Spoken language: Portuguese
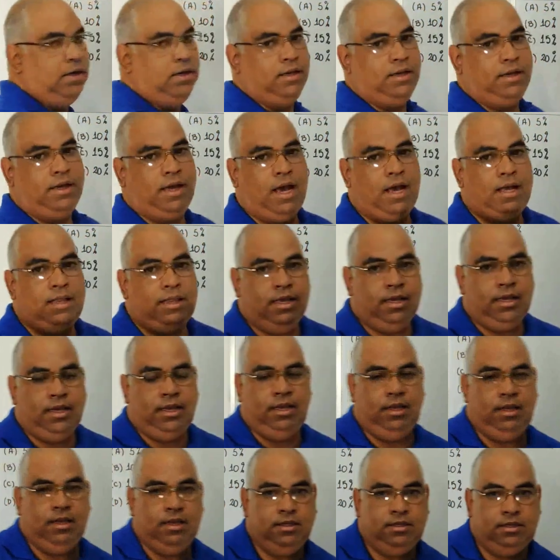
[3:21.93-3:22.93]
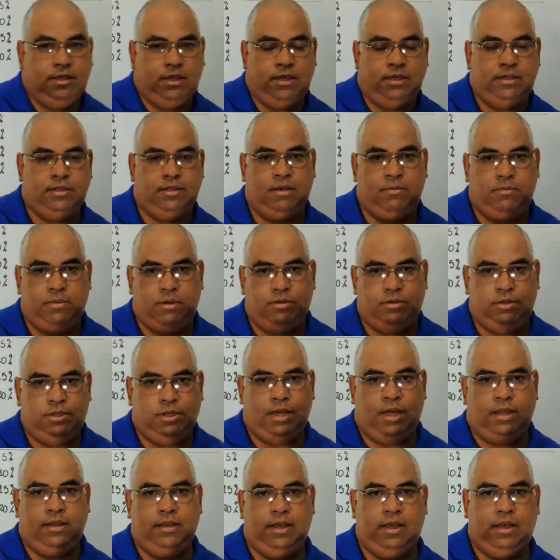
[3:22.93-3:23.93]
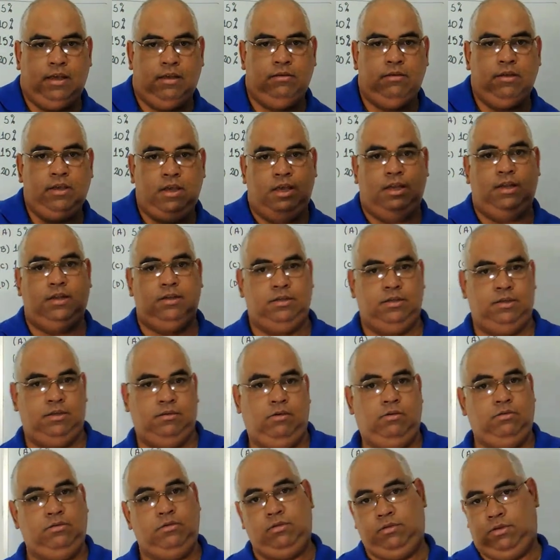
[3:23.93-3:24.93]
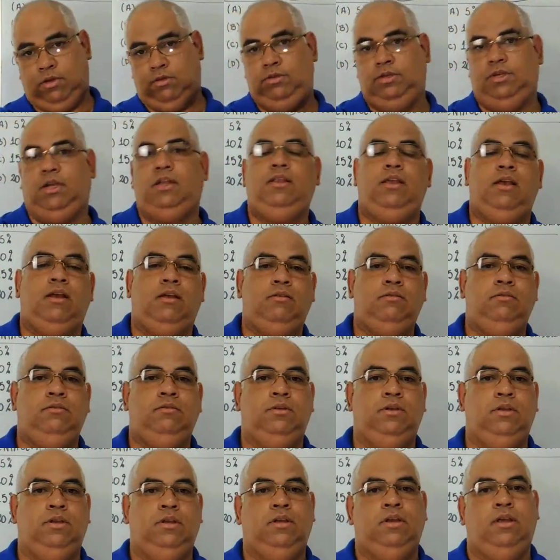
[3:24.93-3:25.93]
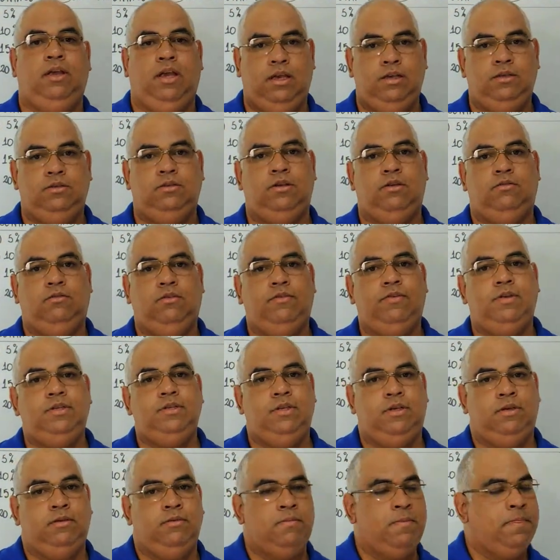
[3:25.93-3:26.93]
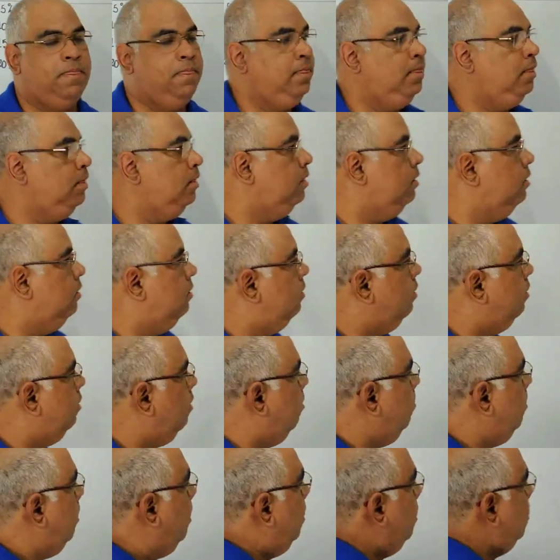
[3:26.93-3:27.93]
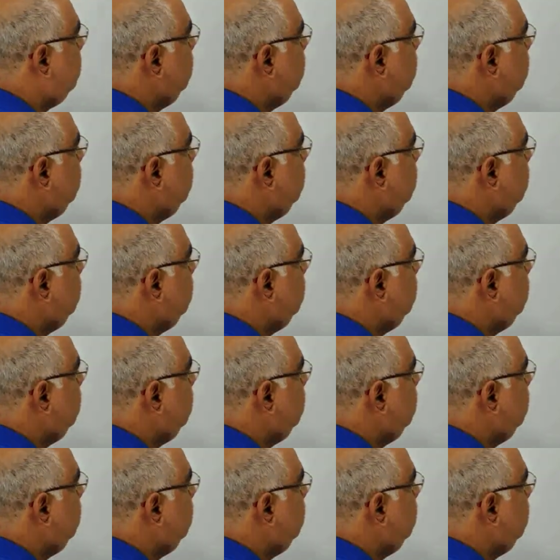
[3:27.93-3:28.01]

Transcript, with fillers: que cada criança recebeu de caderno em relação ao total de caderno. É isso que eu vou fazer. Então,